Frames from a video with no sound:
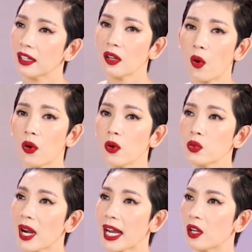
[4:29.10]
cái đội của
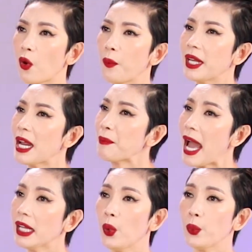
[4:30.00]
Xuân Lan là đội bị ném
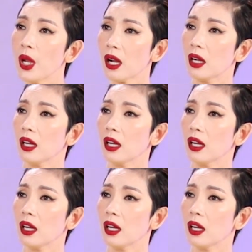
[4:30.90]
đá nhiều nhất